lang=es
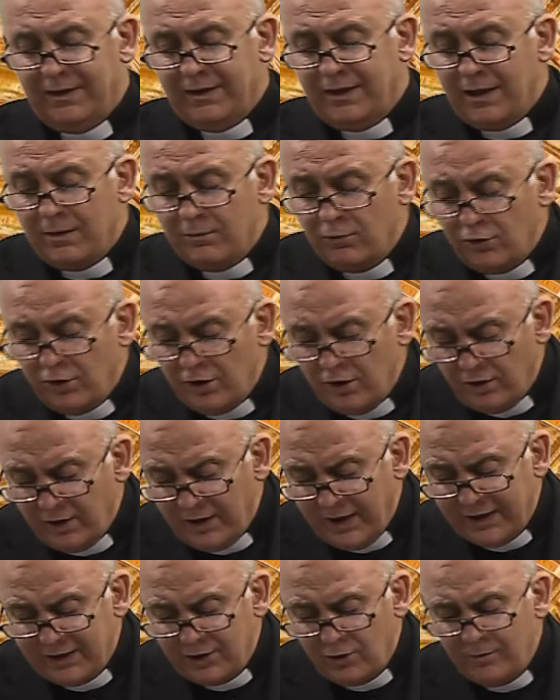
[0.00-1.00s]
Y murió
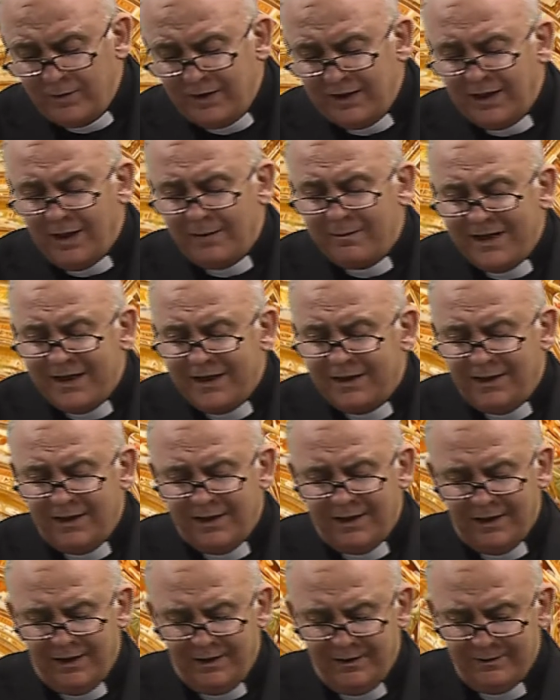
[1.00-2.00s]
esta humilde
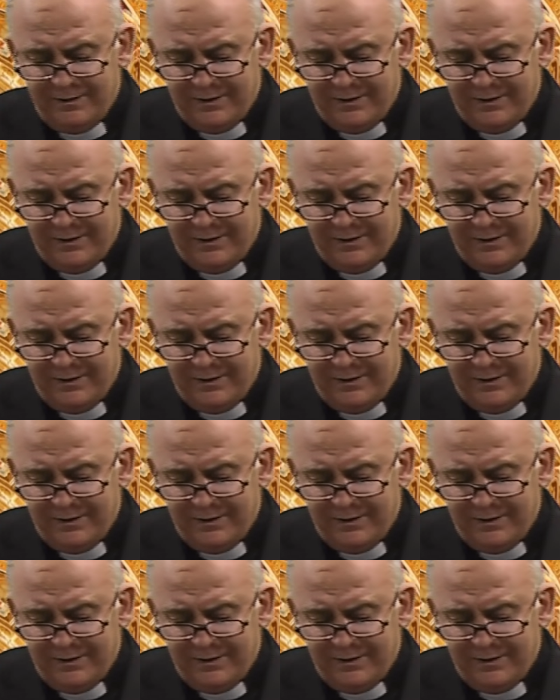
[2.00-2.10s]
mística